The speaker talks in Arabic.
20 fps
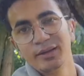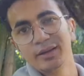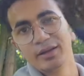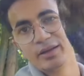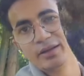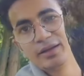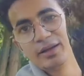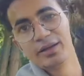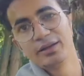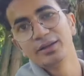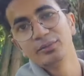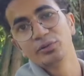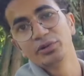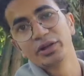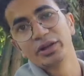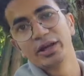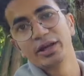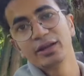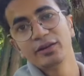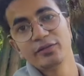الكان ده
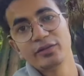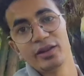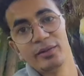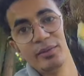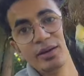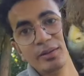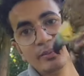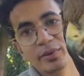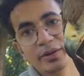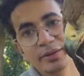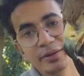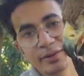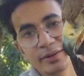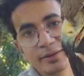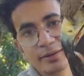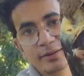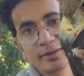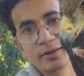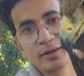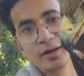متكيف تماما
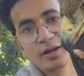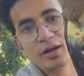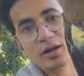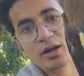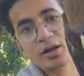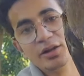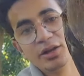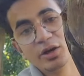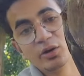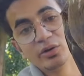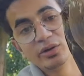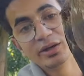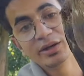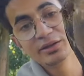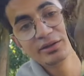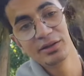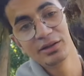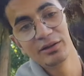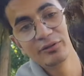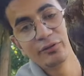ان هو
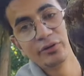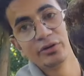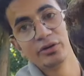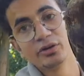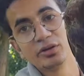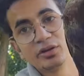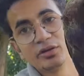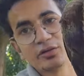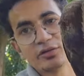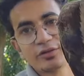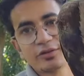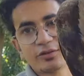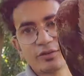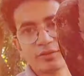يقتل فرايس